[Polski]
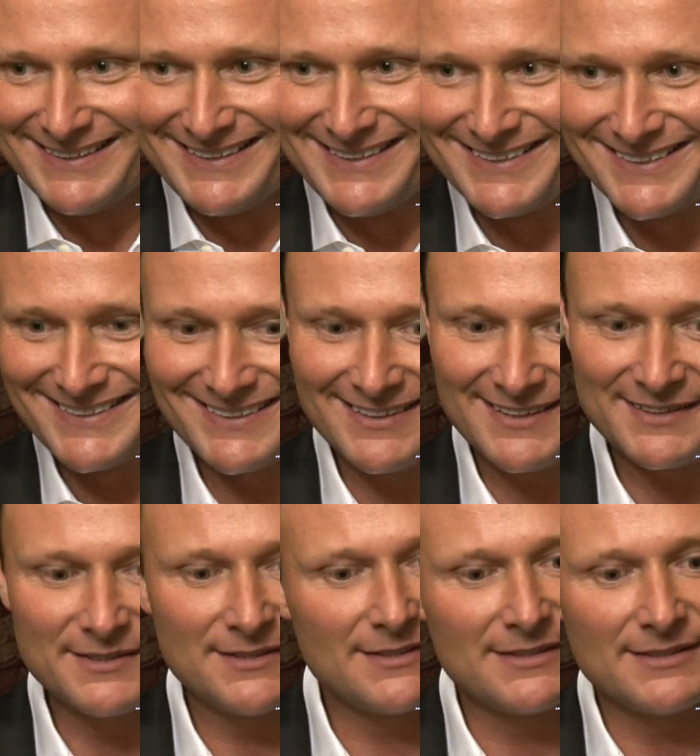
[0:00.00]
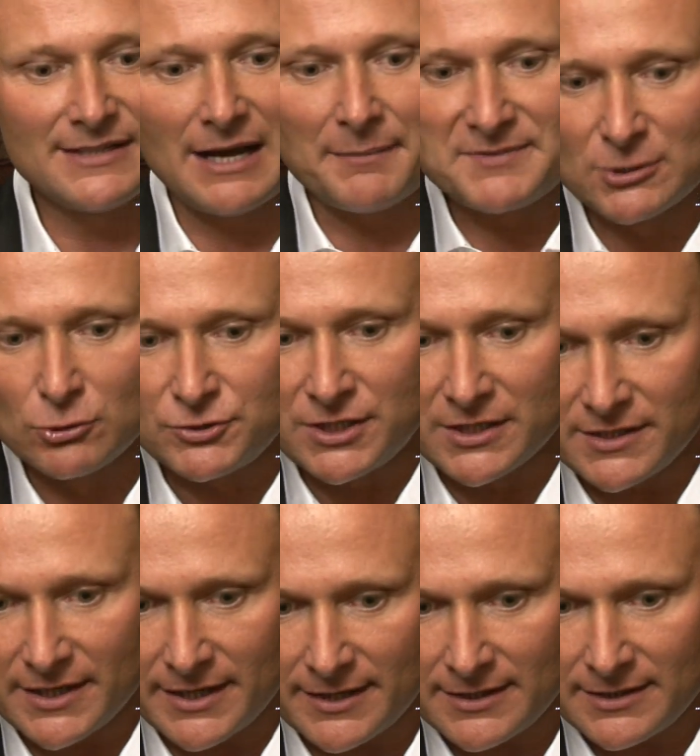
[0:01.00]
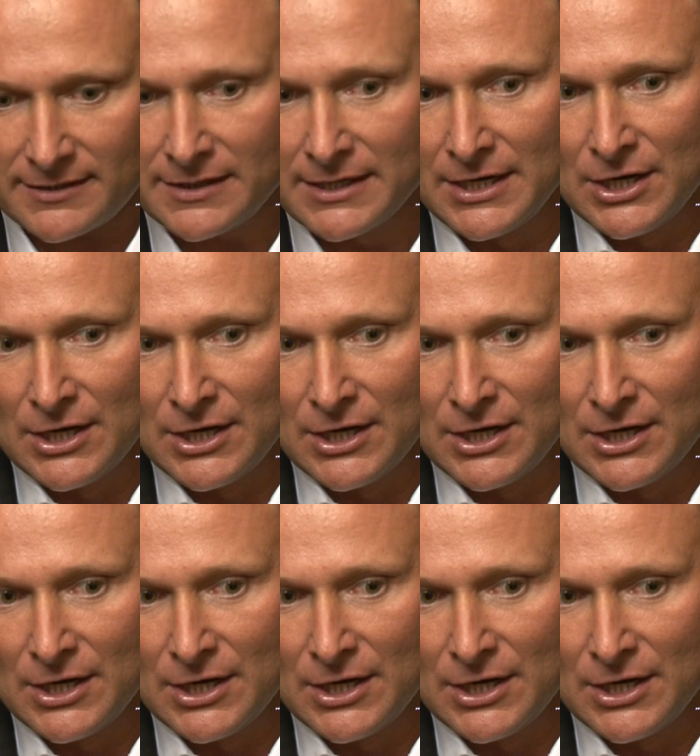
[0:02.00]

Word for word: E, absolutnie nie